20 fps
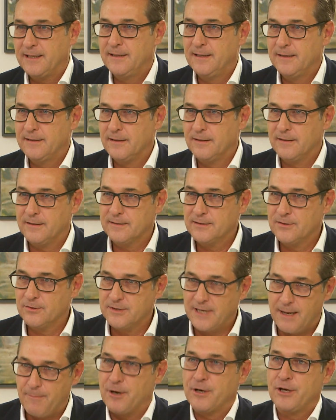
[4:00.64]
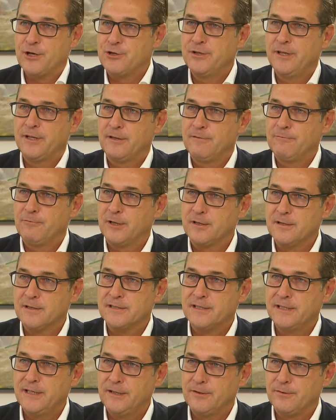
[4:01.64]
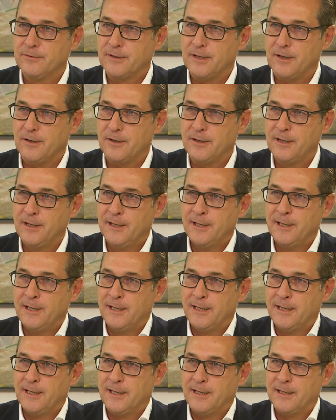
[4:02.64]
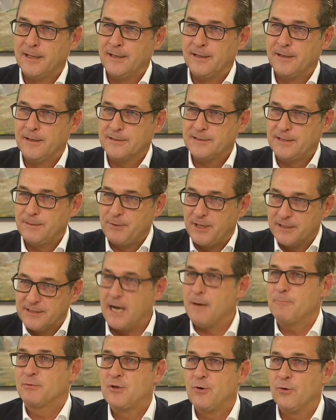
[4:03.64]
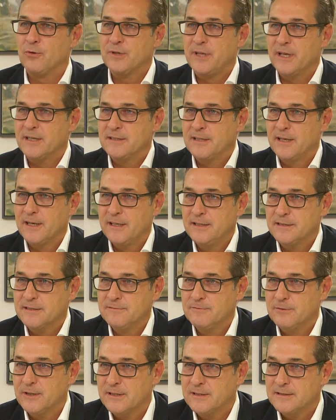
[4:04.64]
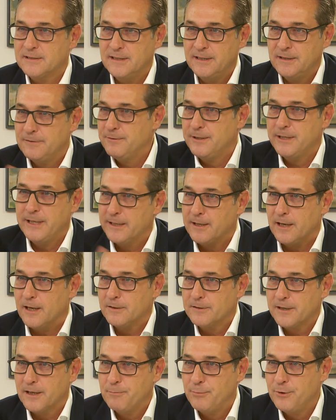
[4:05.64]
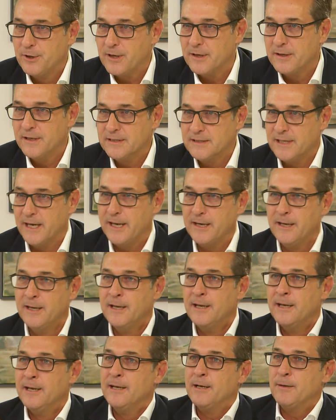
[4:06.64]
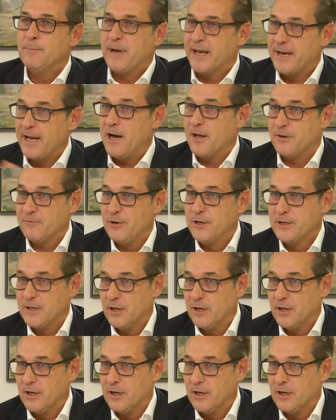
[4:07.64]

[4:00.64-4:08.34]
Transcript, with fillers: die da zusammengeschnitten worden sind und auch äh, aus dem Gesamtkontext gerissen worden sind, wie jeder andere Bürger gesehen. Mein Anwalt